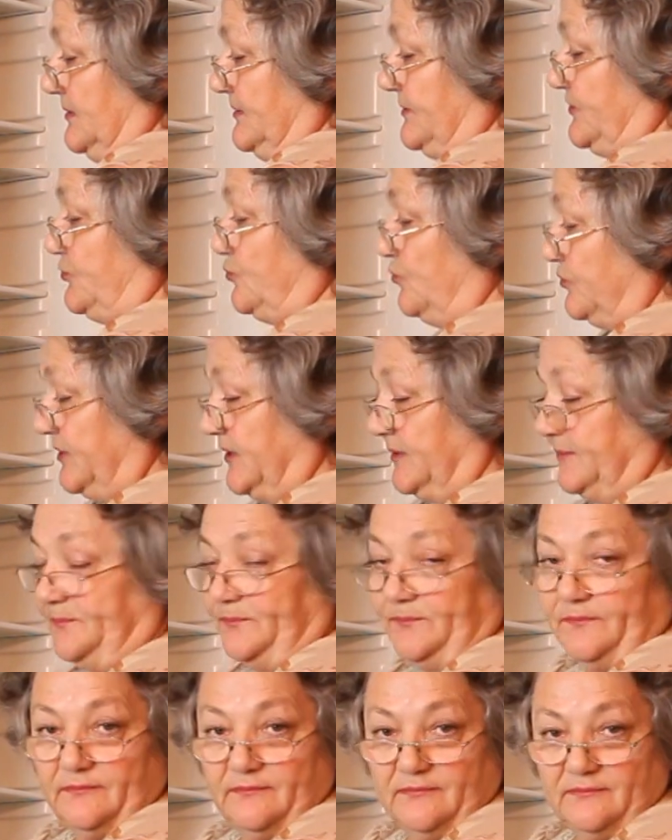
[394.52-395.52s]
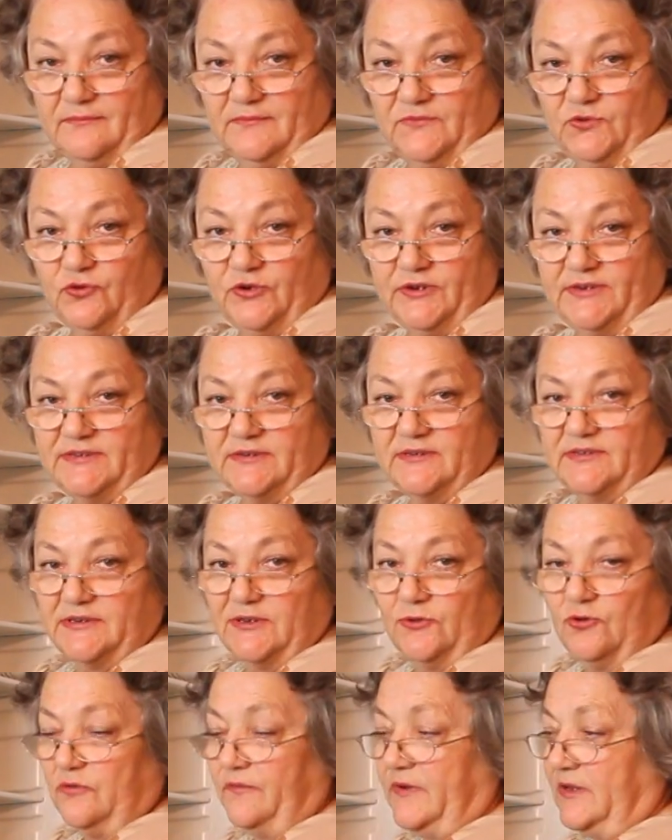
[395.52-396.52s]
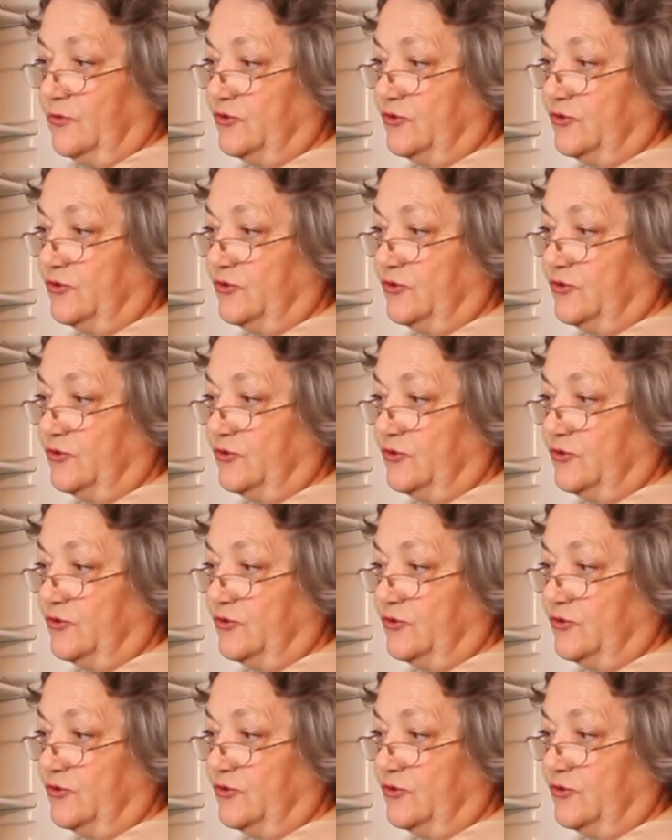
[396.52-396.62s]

соды, то есть столовая